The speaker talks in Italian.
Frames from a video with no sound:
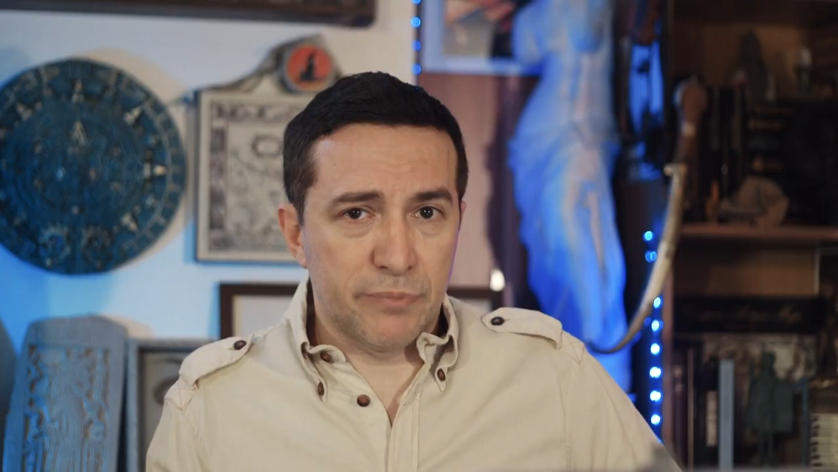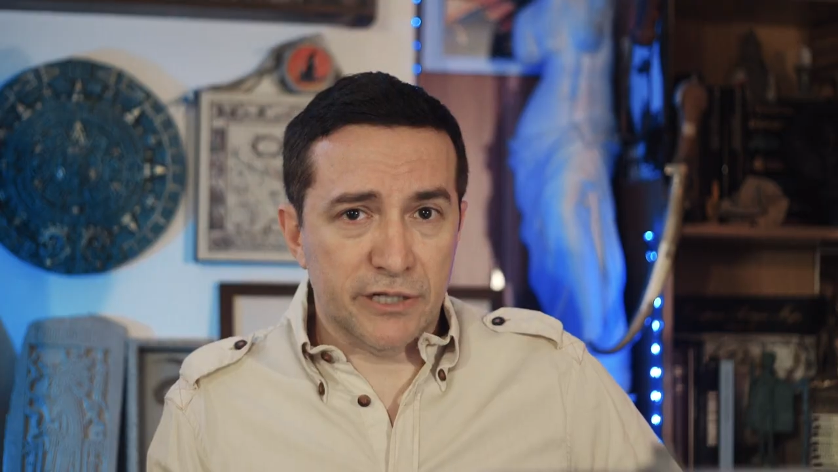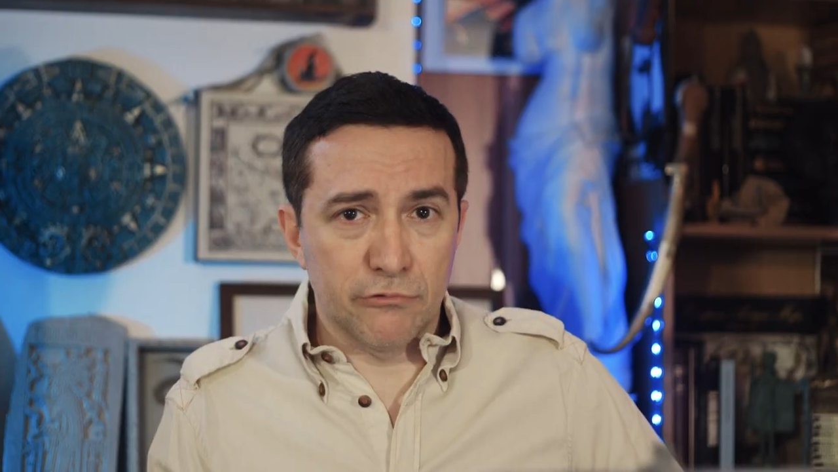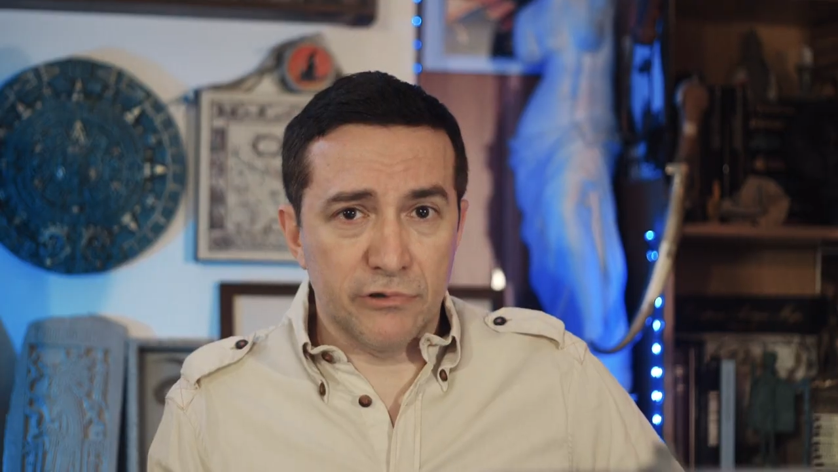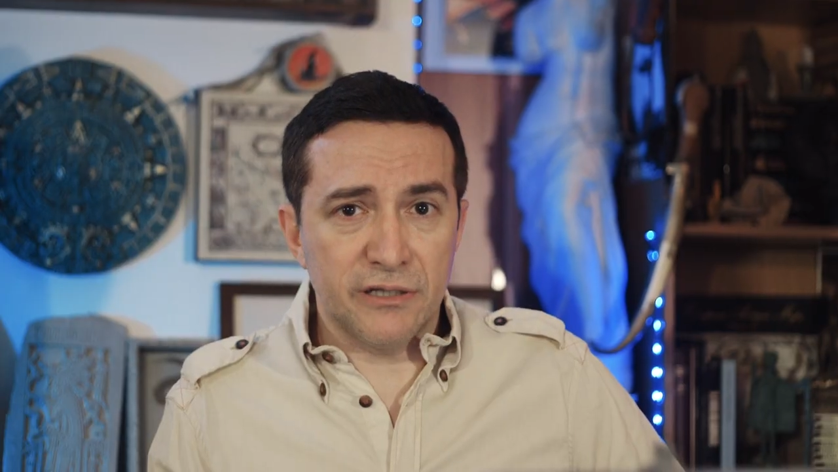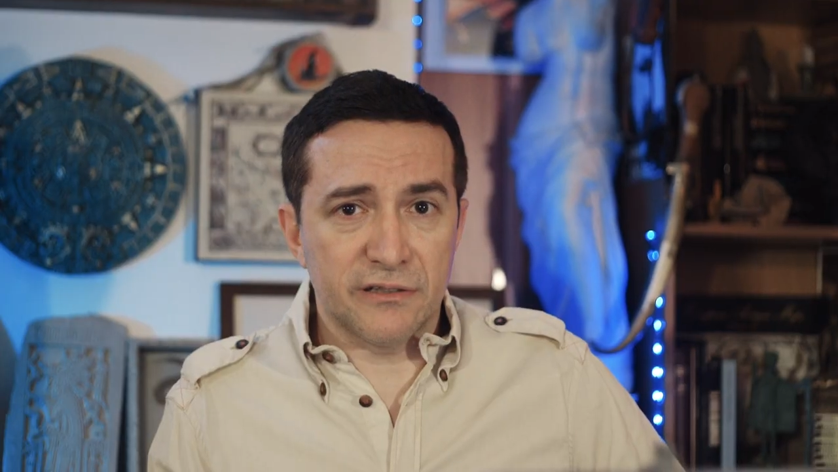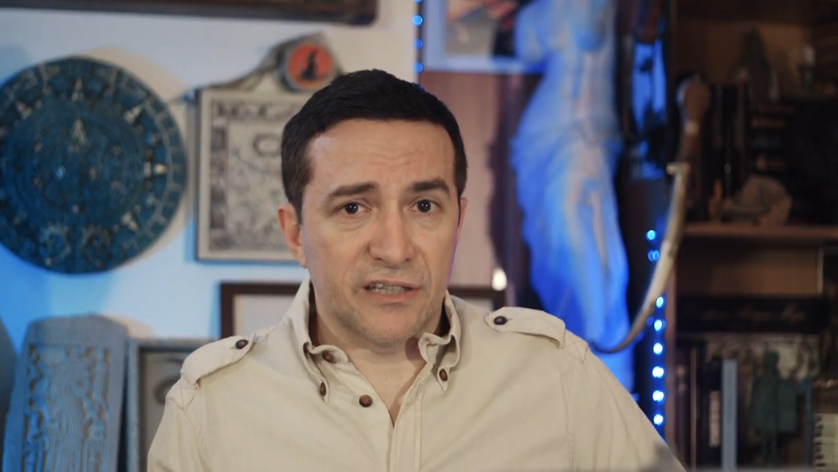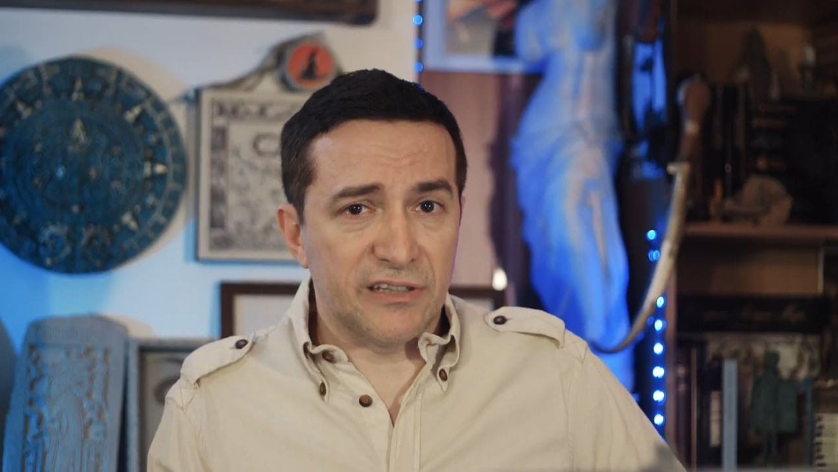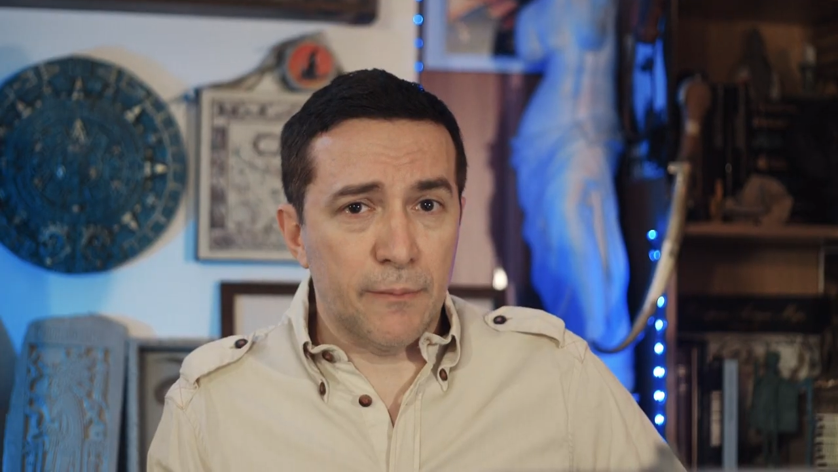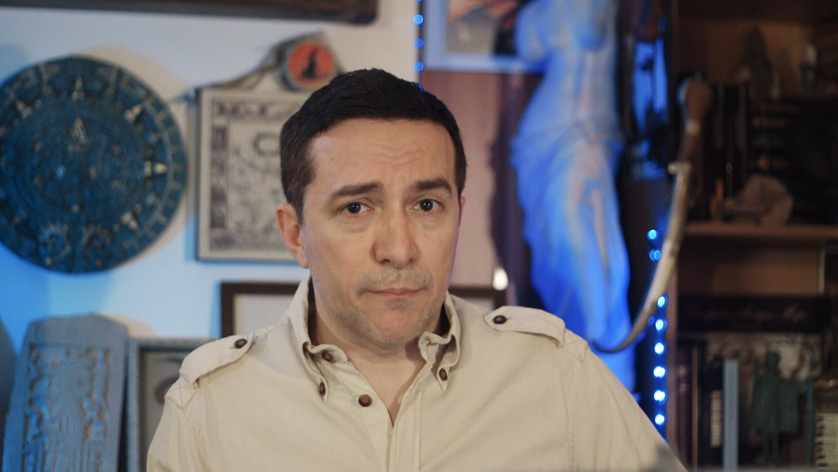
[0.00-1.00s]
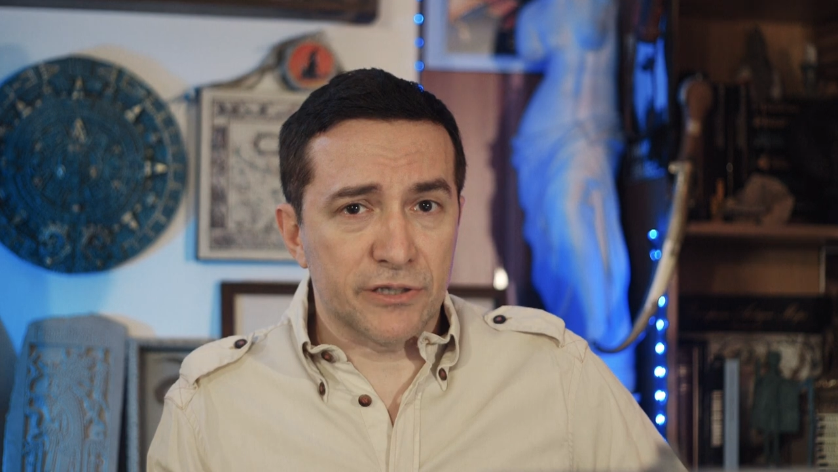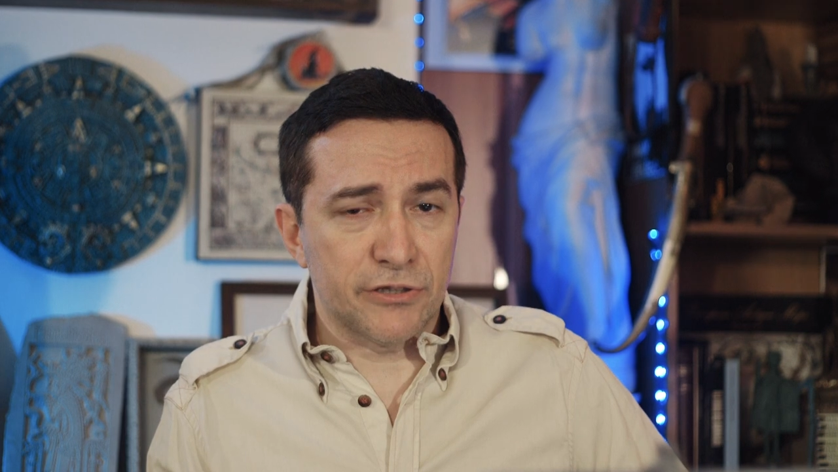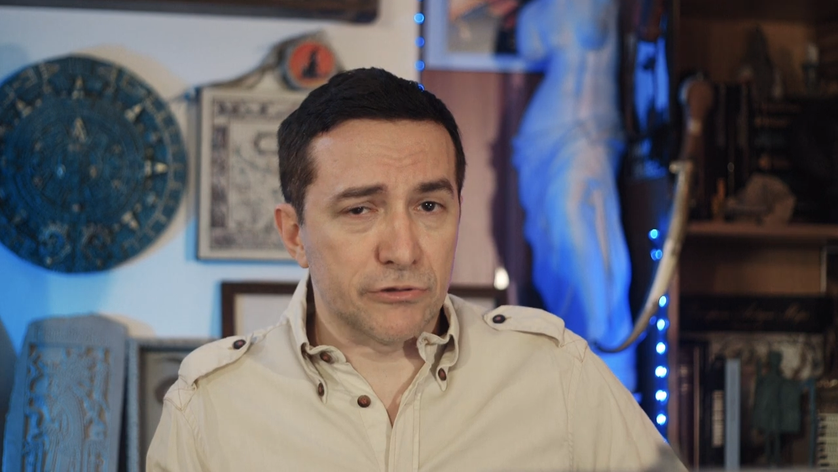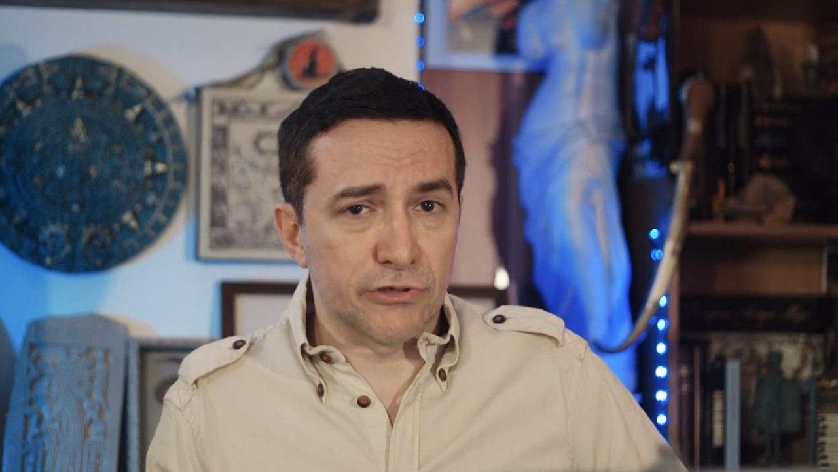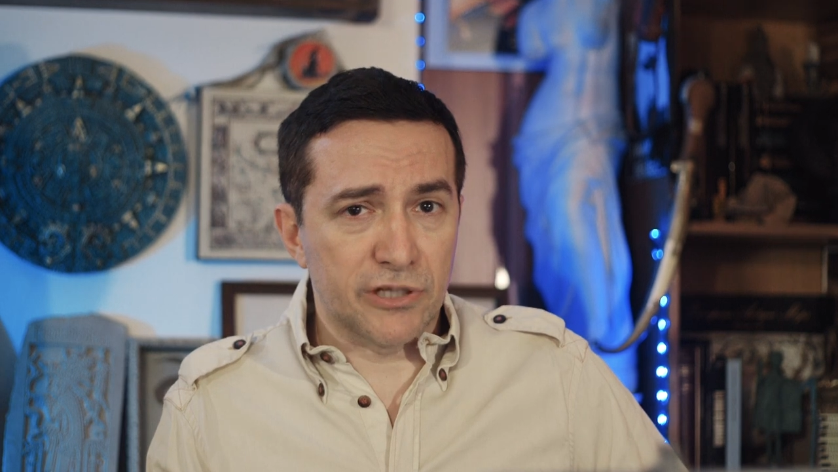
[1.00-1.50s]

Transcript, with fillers: per cui da sempre si sono